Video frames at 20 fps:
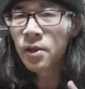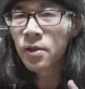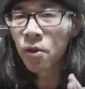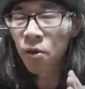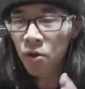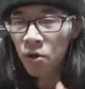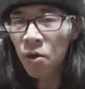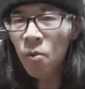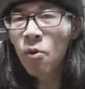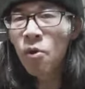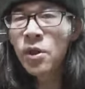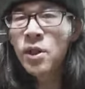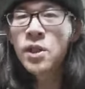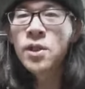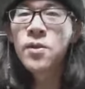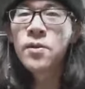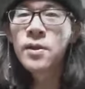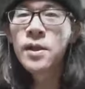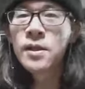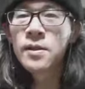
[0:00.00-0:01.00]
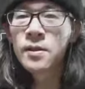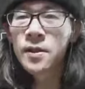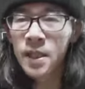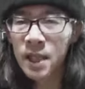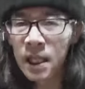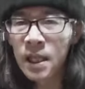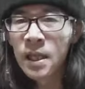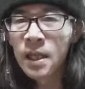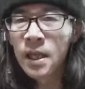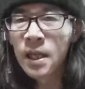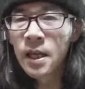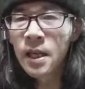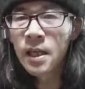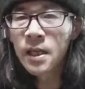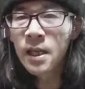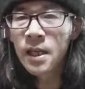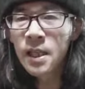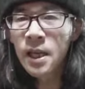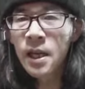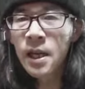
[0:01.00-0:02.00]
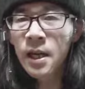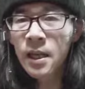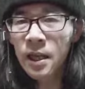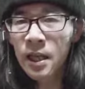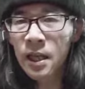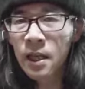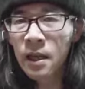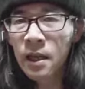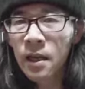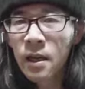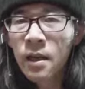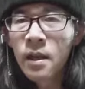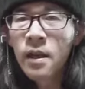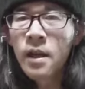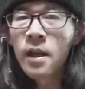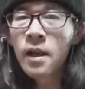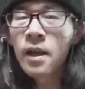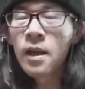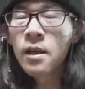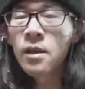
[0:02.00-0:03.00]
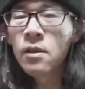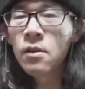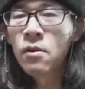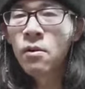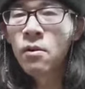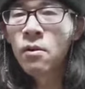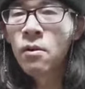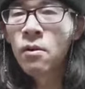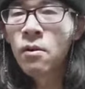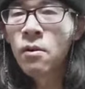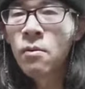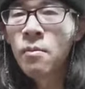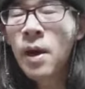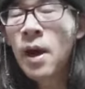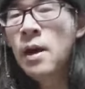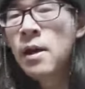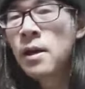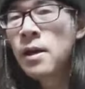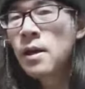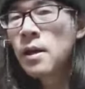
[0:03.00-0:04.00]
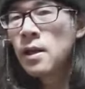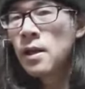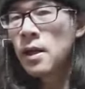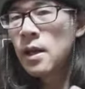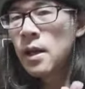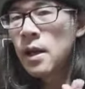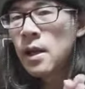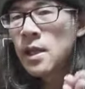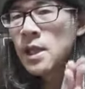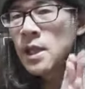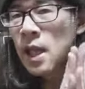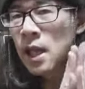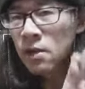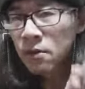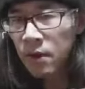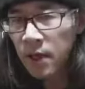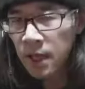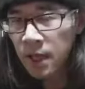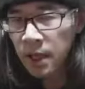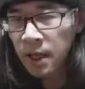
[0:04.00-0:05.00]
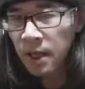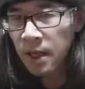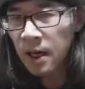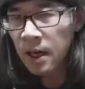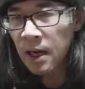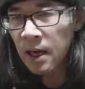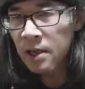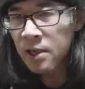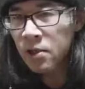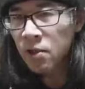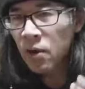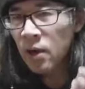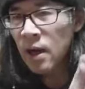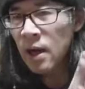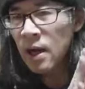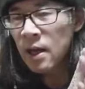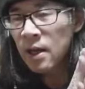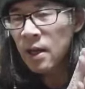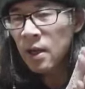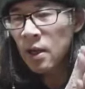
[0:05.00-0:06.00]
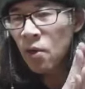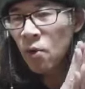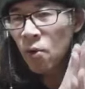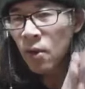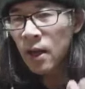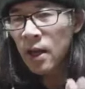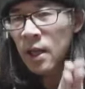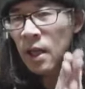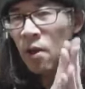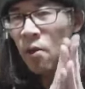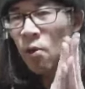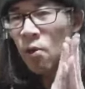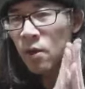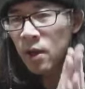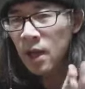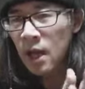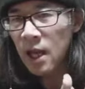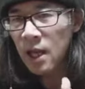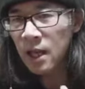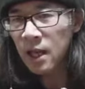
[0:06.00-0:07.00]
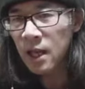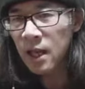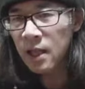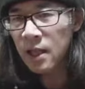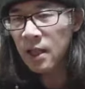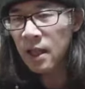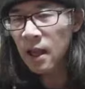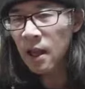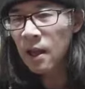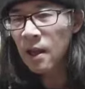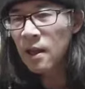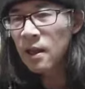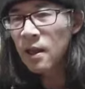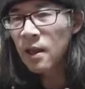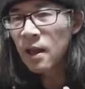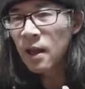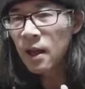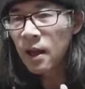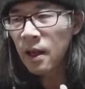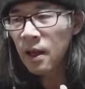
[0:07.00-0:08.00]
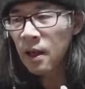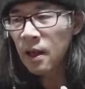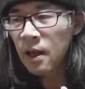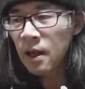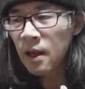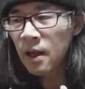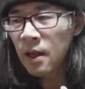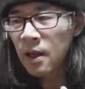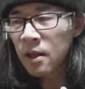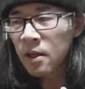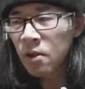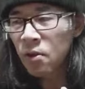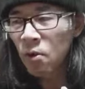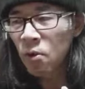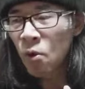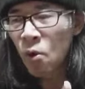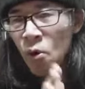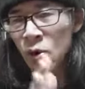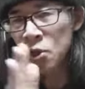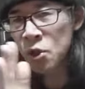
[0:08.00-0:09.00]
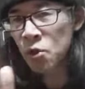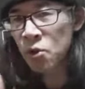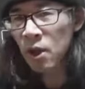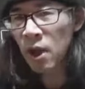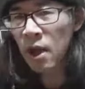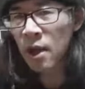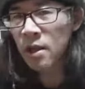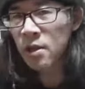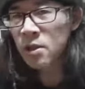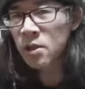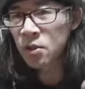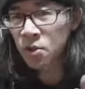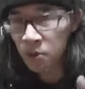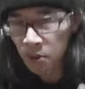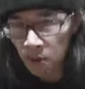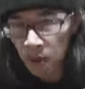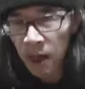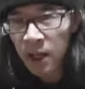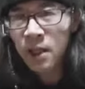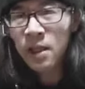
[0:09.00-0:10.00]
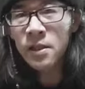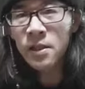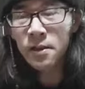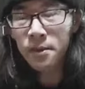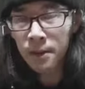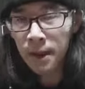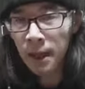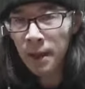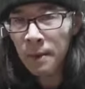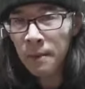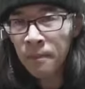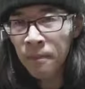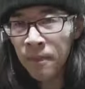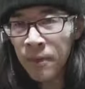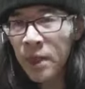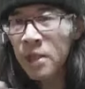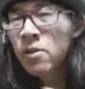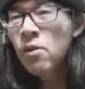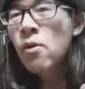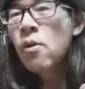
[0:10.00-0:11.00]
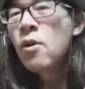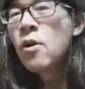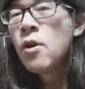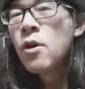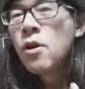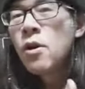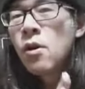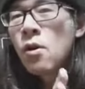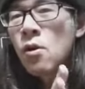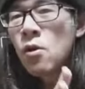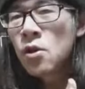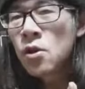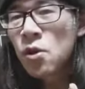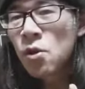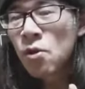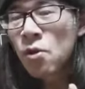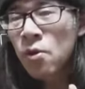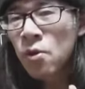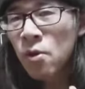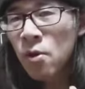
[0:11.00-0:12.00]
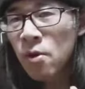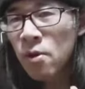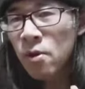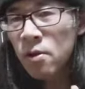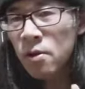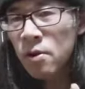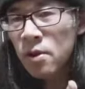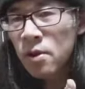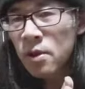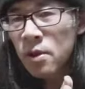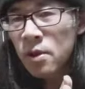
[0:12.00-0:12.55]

というのも必要ですしでさらに、えっとまあ、えー、試作品からそれが評価で OK になって、えー、っと工場で作るわけですよね。でこの工場の